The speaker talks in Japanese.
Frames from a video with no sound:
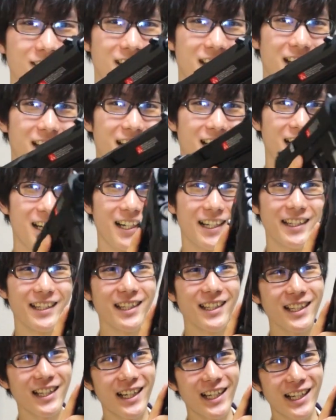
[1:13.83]
うわー、
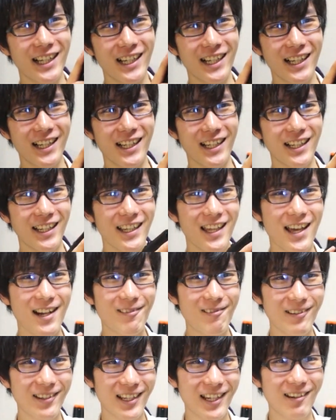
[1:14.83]
いいなー。
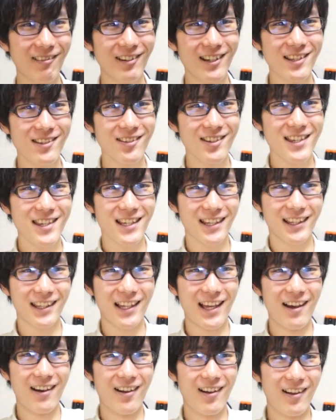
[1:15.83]
エアコキでこれついちゃっ
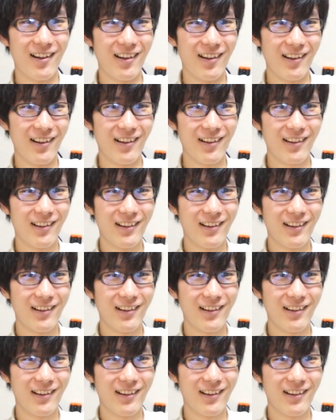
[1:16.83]
たよ。